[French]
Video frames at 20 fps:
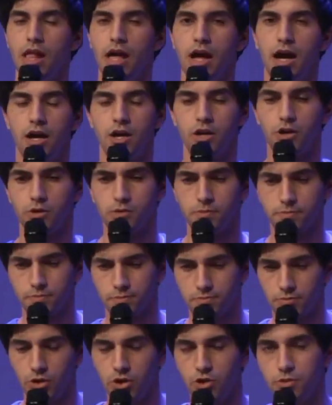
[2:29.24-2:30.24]
Alors,
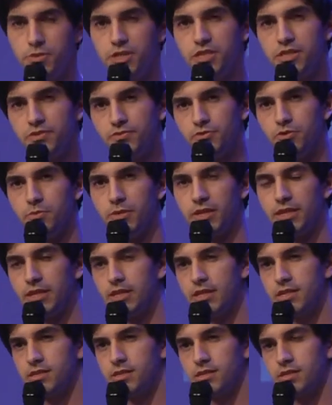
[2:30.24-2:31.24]
L'objectif de ma
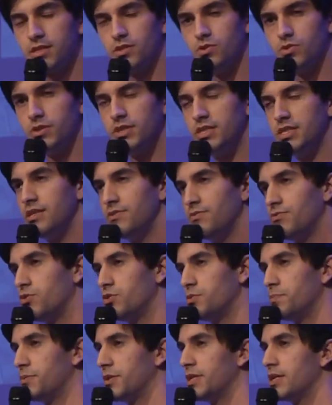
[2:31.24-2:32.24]
thèse, c'est de
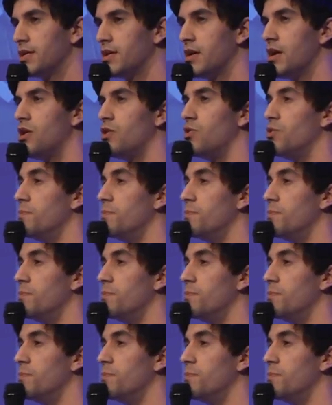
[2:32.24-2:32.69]
développer le